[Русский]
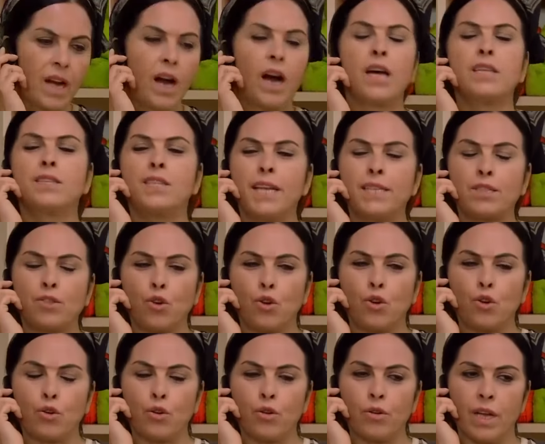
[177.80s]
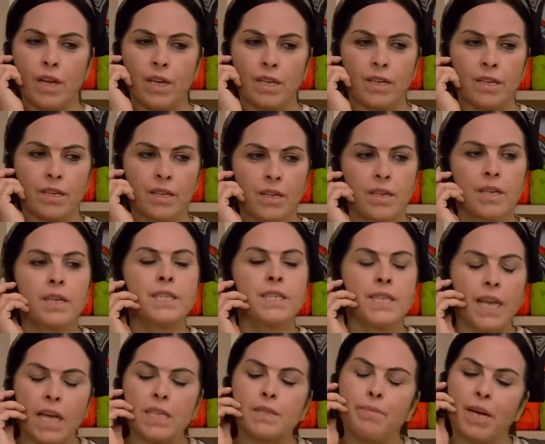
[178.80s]
Адрес очень легкий.
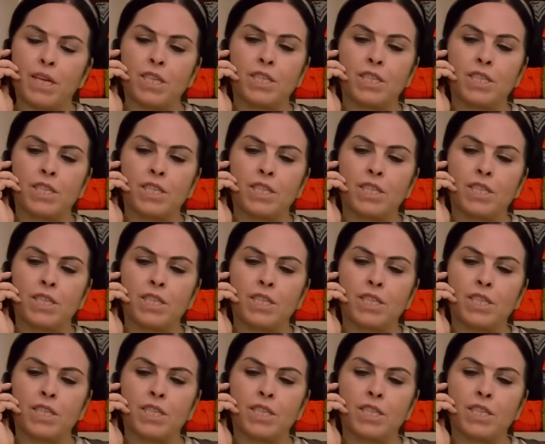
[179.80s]
Записывай.